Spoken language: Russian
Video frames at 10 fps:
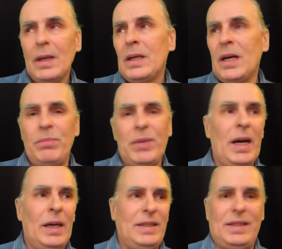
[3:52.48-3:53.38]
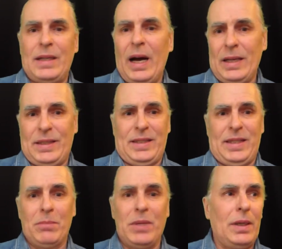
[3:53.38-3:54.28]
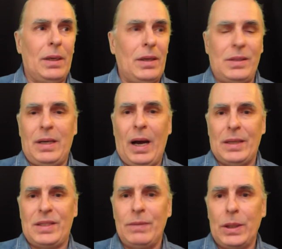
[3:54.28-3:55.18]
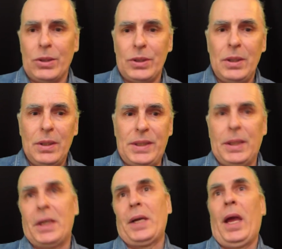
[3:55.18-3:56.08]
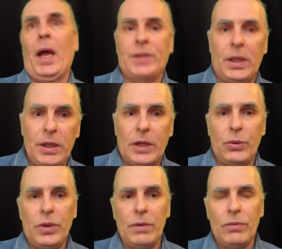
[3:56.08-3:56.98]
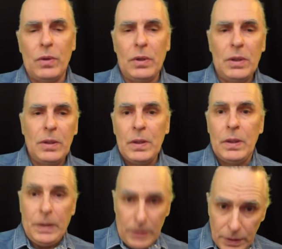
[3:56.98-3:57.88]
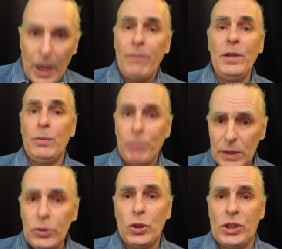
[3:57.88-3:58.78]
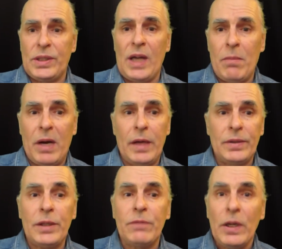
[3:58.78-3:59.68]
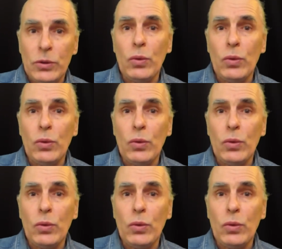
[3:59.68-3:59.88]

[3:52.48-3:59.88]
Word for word: «Опять сказки мне рассказываешь! Секрета нет у него!» И я ведь про то же самое, на твою